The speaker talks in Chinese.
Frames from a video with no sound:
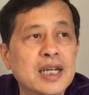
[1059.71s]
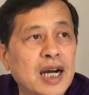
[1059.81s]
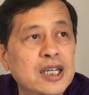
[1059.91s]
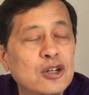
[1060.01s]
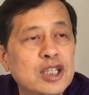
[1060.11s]

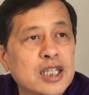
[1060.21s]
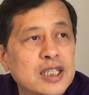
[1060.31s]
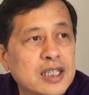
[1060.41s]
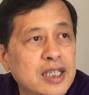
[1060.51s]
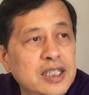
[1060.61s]
还有一个
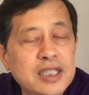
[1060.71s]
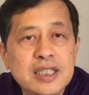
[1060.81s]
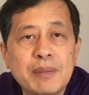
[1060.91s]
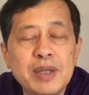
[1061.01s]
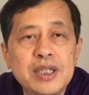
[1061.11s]
呢，它一级
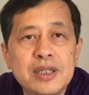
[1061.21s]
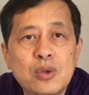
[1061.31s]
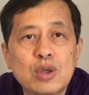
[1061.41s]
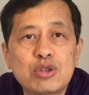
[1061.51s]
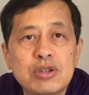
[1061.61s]
战备，
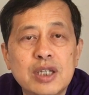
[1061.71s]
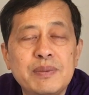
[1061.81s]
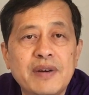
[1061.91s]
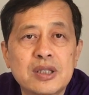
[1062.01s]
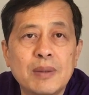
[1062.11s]
过去呢，
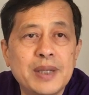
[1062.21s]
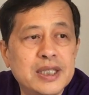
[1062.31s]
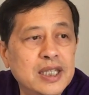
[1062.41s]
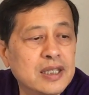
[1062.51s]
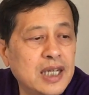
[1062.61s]
你比方说
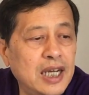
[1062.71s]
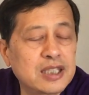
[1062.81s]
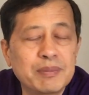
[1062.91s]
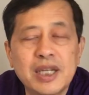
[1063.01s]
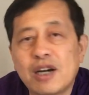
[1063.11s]
北京开
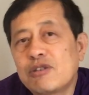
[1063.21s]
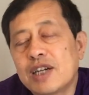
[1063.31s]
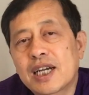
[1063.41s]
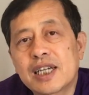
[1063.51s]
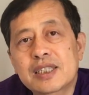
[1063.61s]
什么两
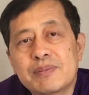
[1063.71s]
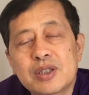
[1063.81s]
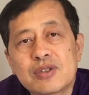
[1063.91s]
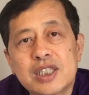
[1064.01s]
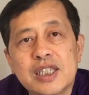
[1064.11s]
会，开什
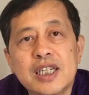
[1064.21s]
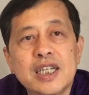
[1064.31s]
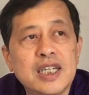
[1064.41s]
么东西